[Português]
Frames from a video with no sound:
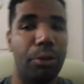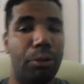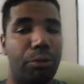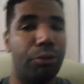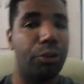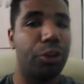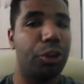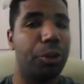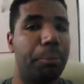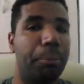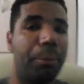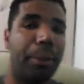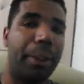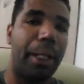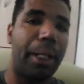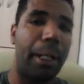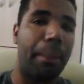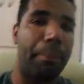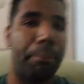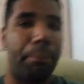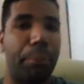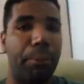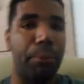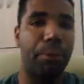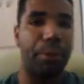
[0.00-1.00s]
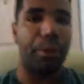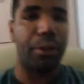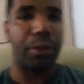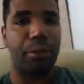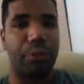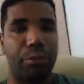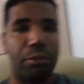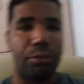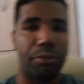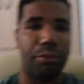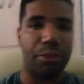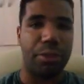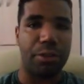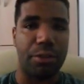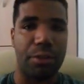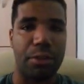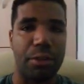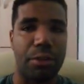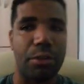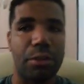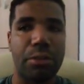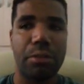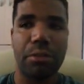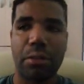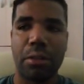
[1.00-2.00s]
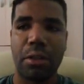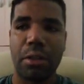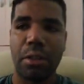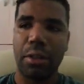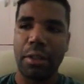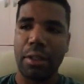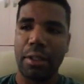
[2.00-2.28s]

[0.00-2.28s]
eu vou explicar por que eu vou fazer isso.